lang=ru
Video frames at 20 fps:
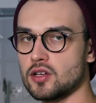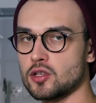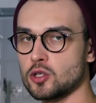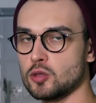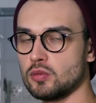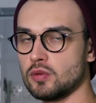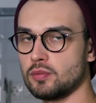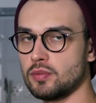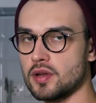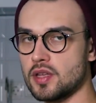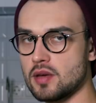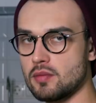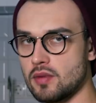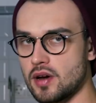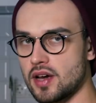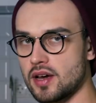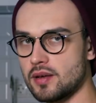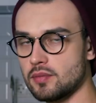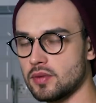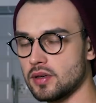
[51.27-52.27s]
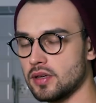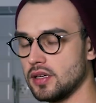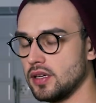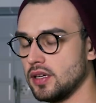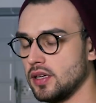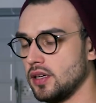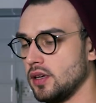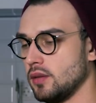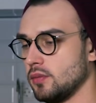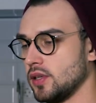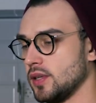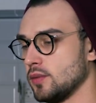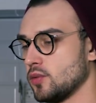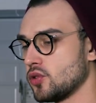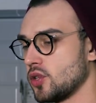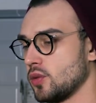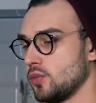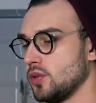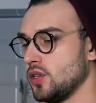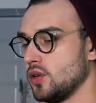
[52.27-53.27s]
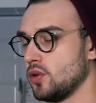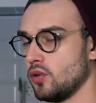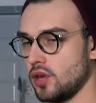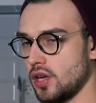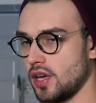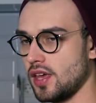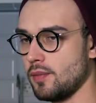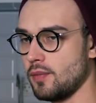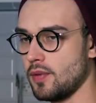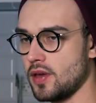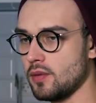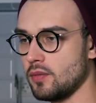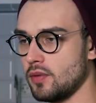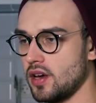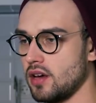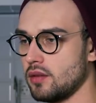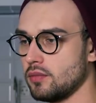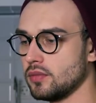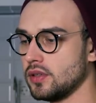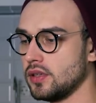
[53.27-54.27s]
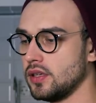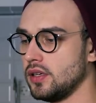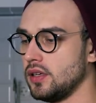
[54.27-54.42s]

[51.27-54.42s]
что мы понимаем, потому что мы нихуя не понимаем